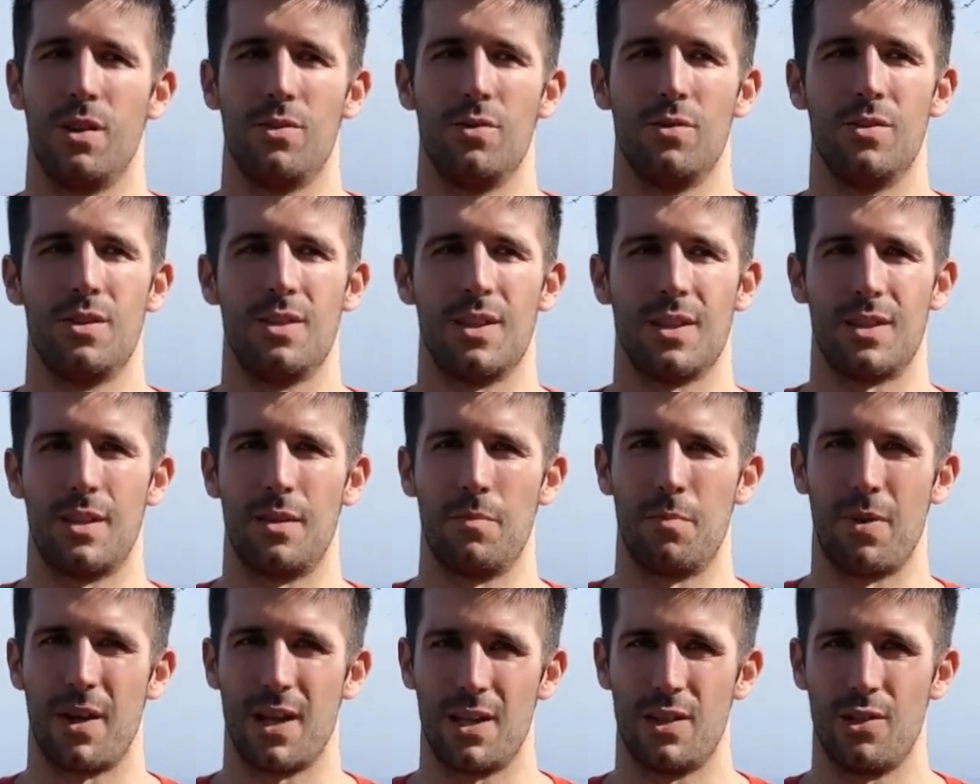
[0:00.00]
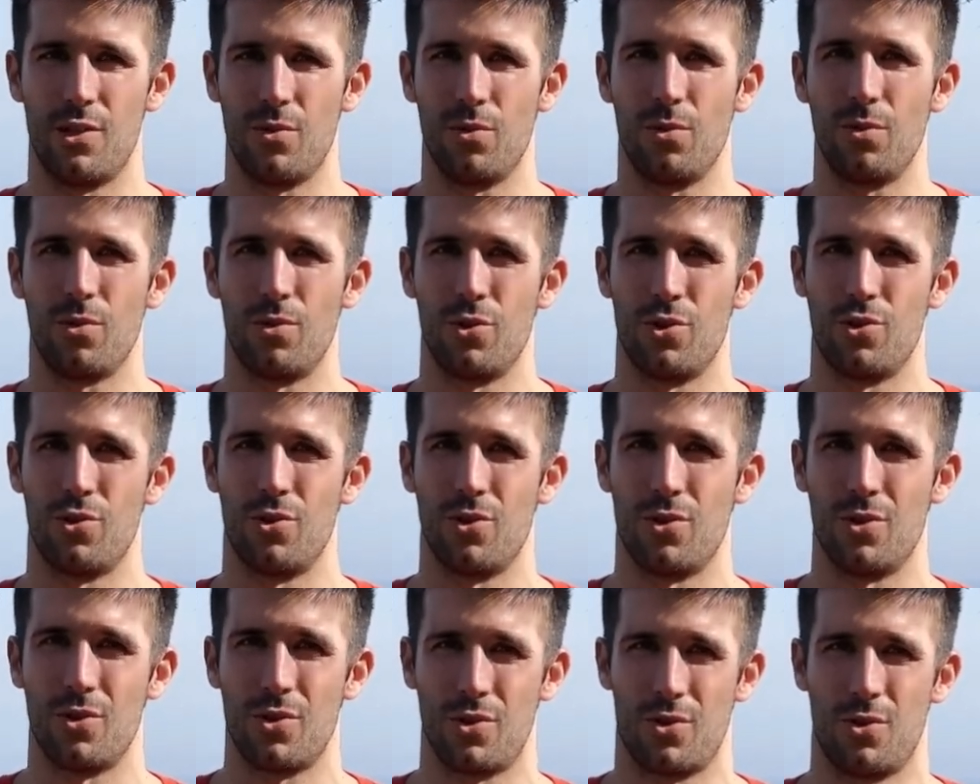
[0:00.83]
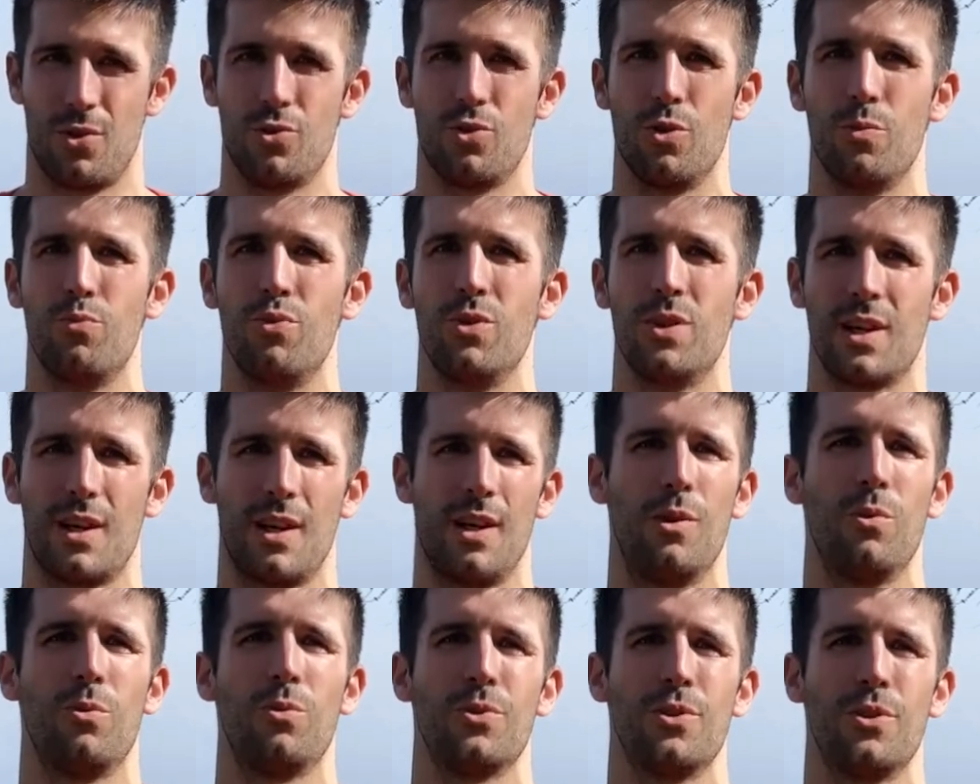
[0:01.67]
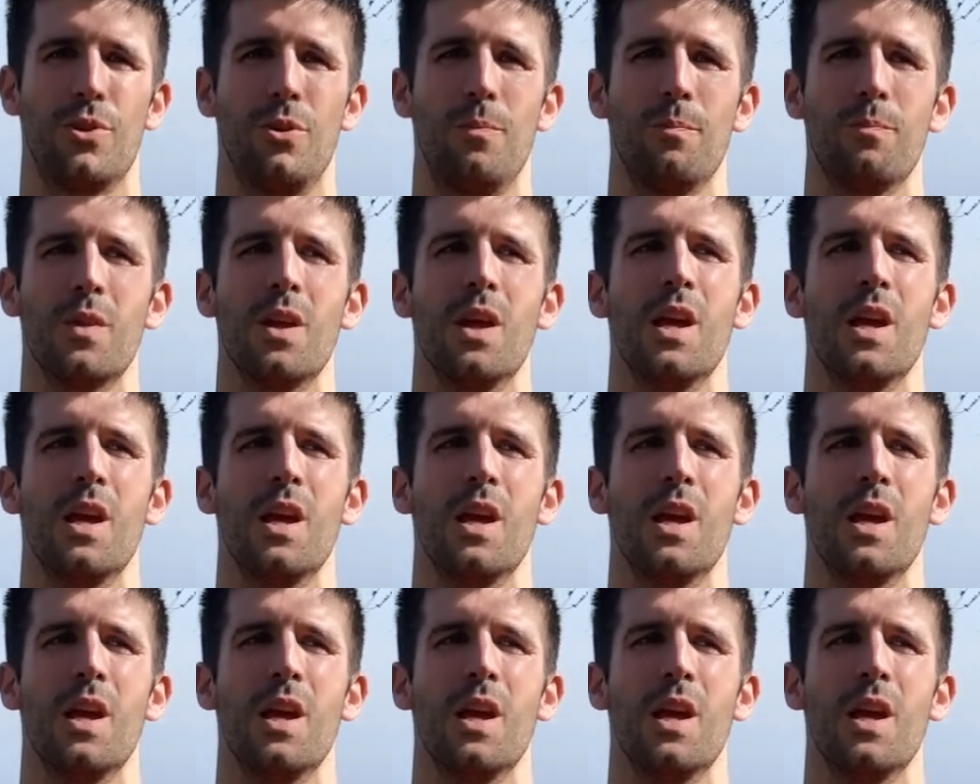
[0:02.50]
une certaine pression que je ressens depuis très longtemps